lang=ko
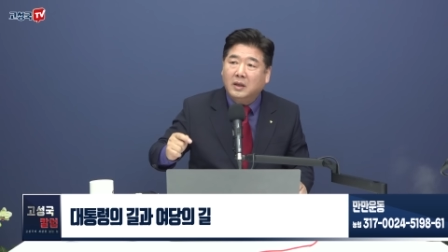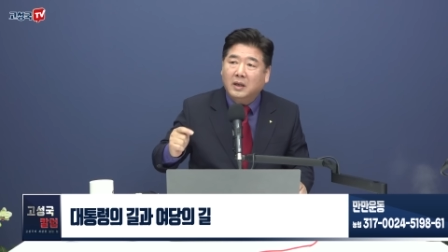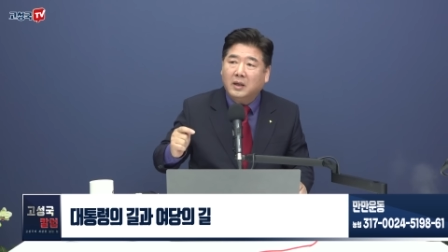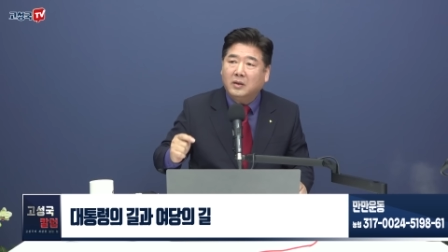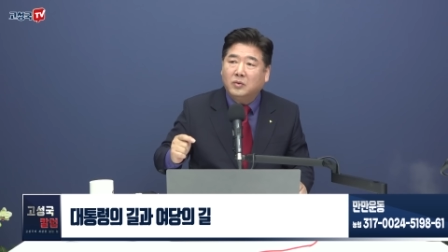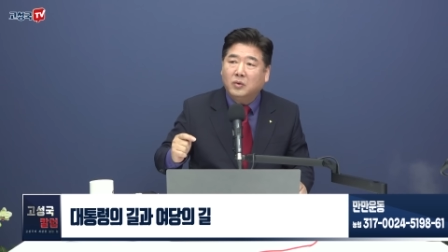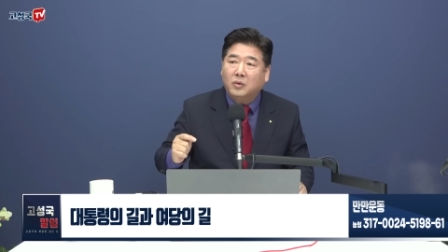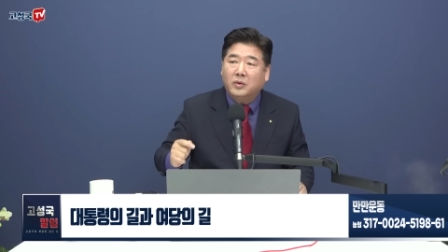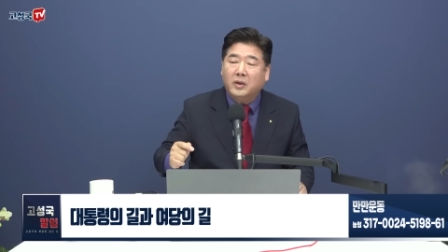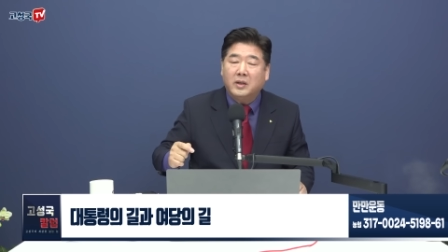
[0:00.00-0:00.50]

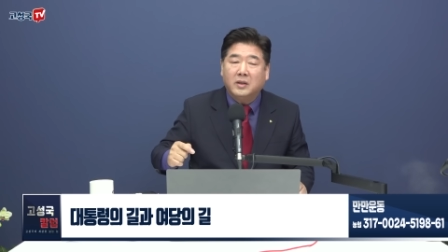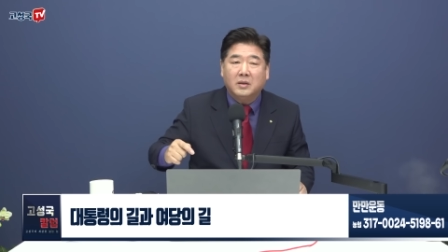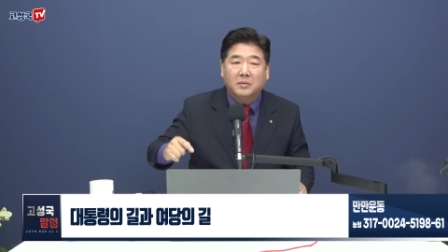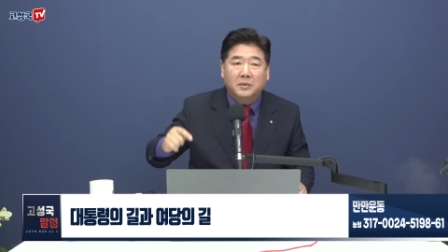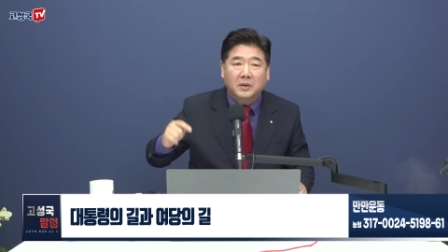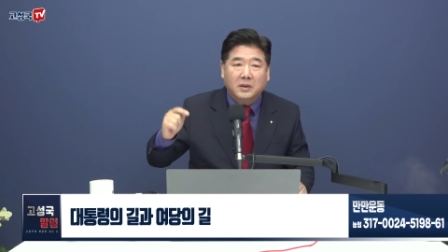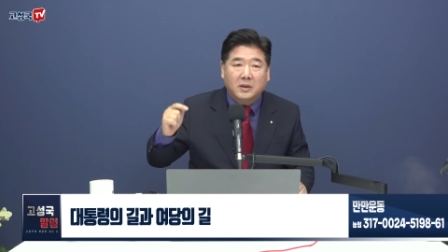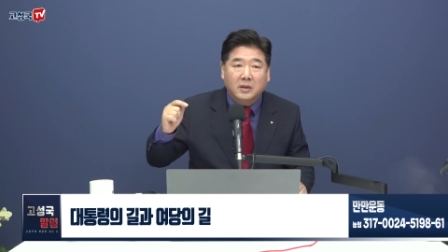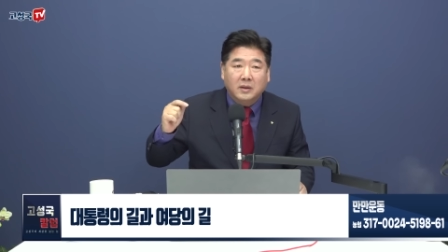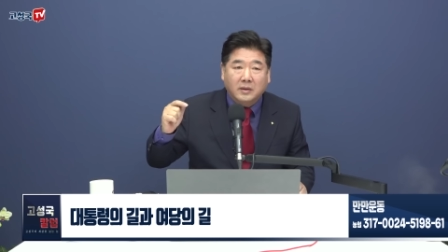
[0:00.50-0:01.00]
당에 속해
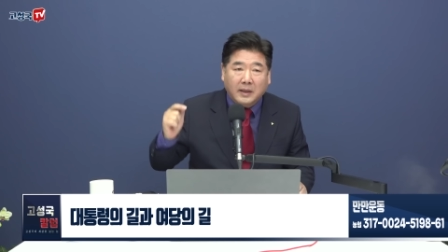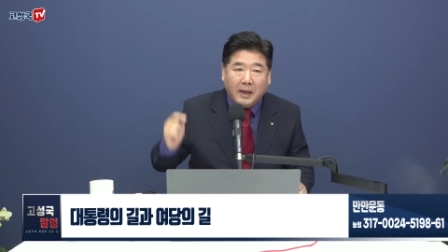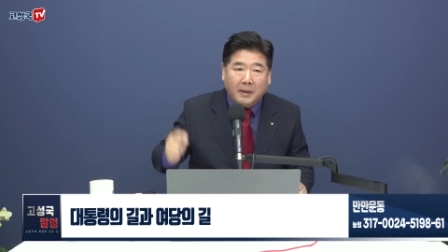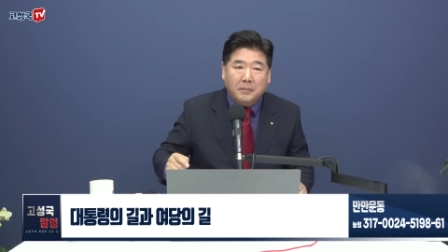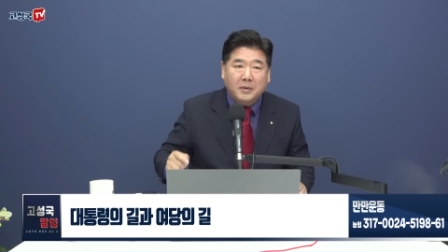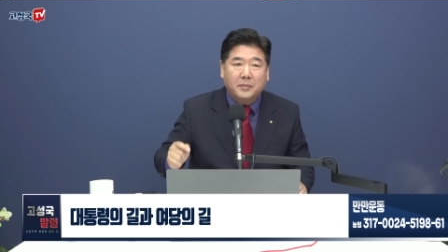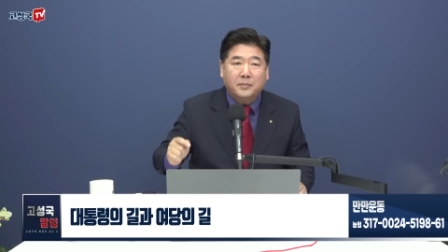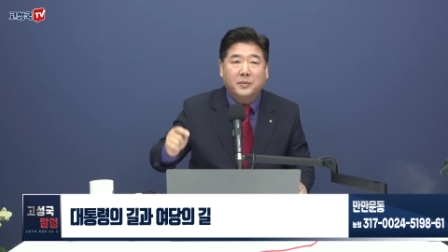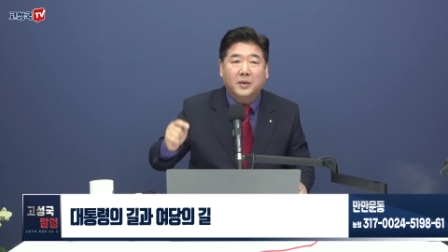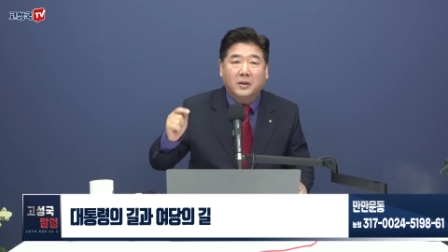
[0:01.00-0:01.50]
있으면 그
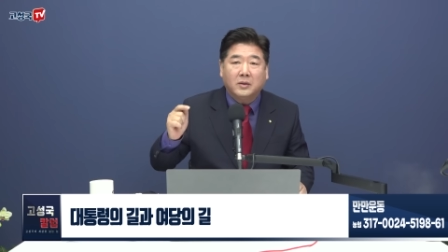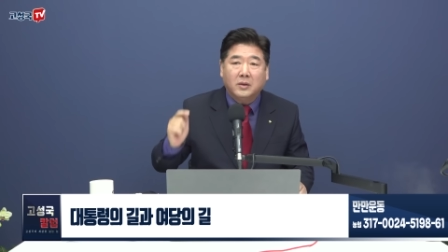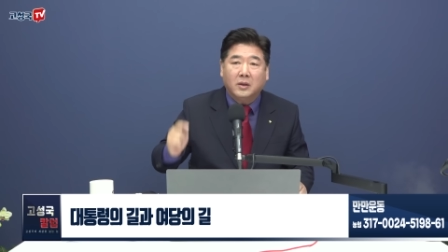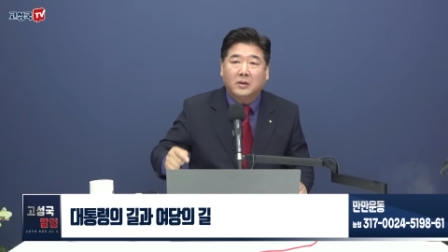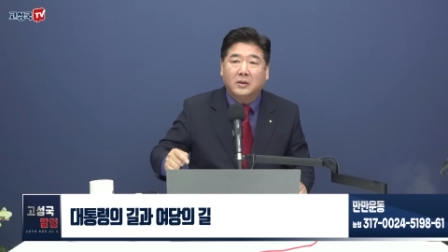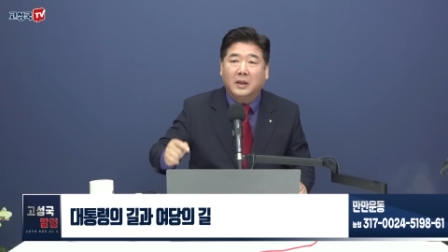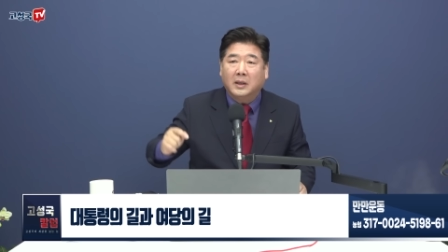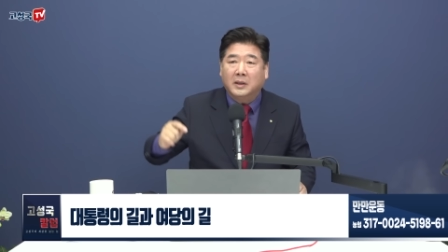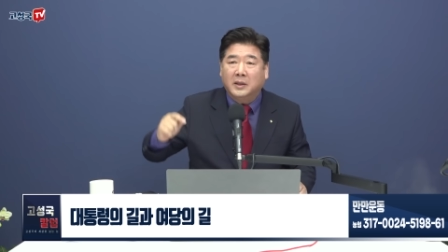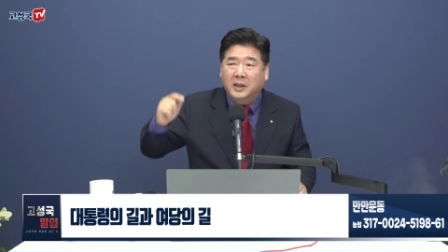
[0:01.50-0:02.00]
30석
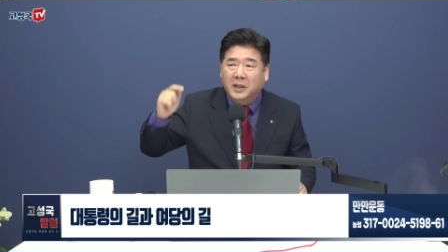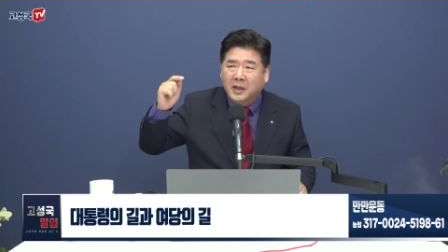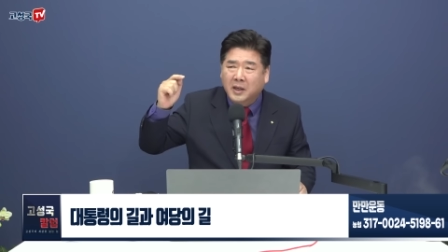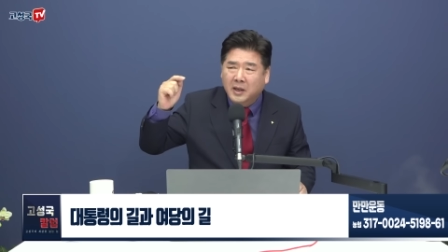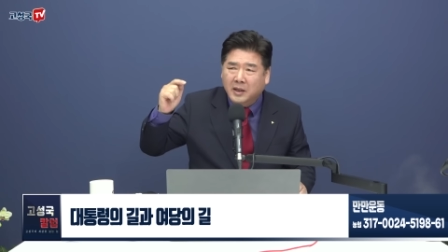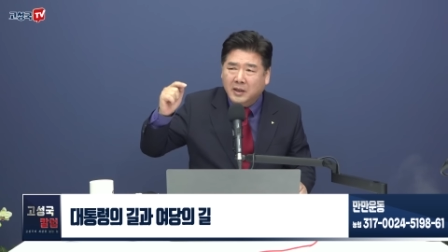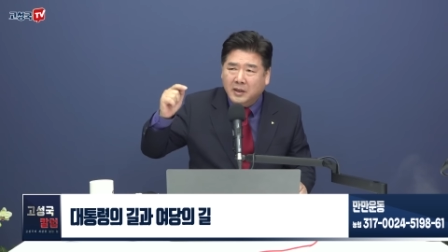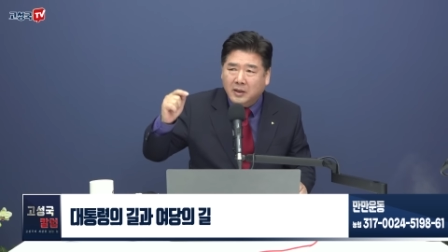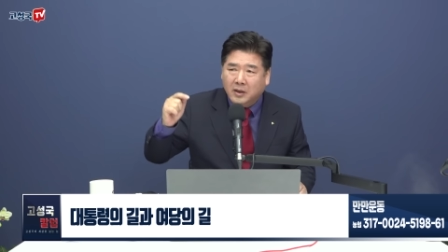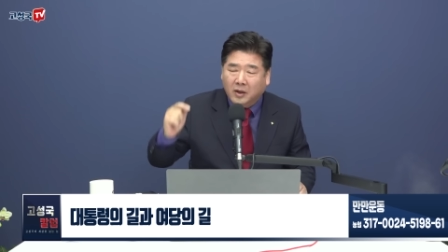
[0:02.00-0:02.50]
정당이
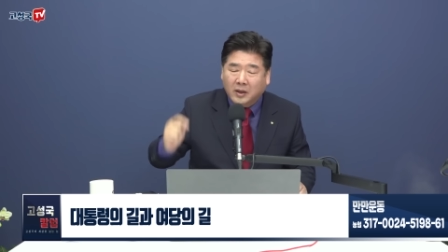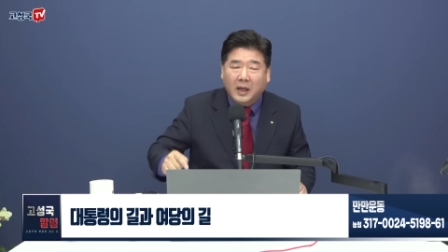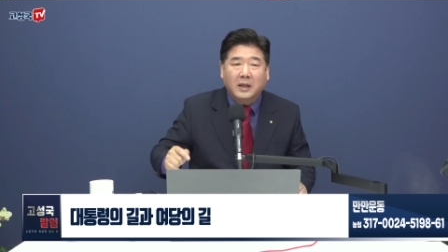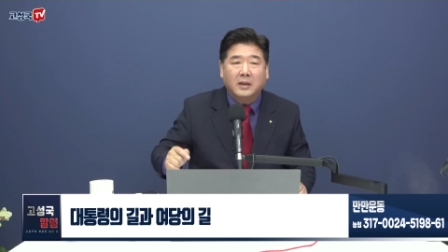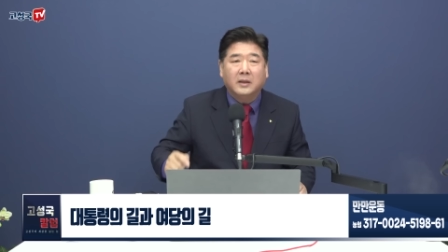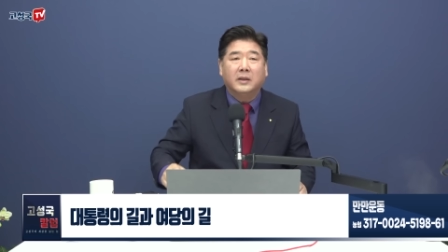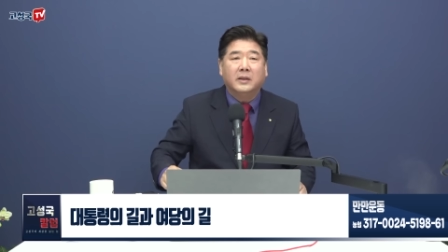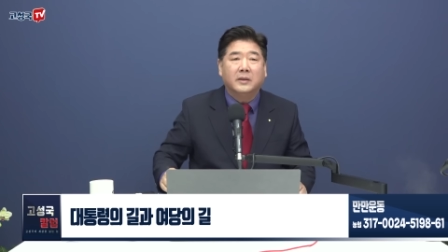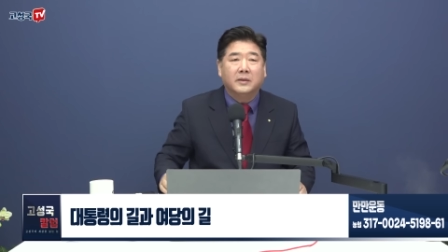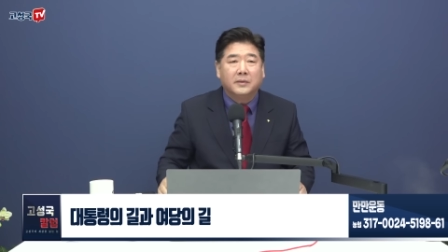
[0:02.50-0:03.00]

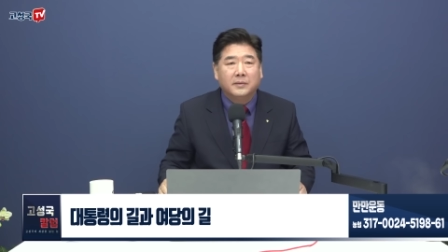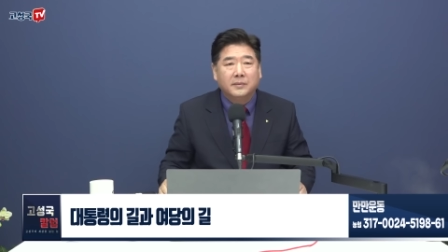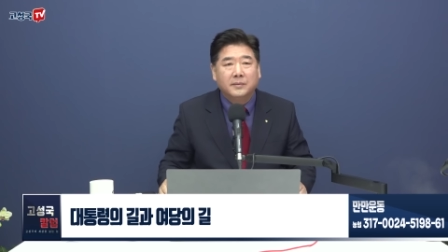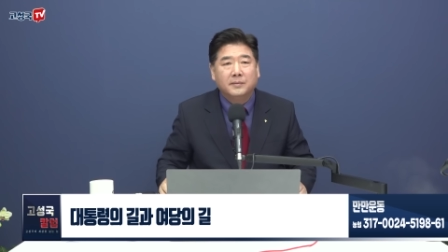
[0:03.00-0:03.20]
여당이에요.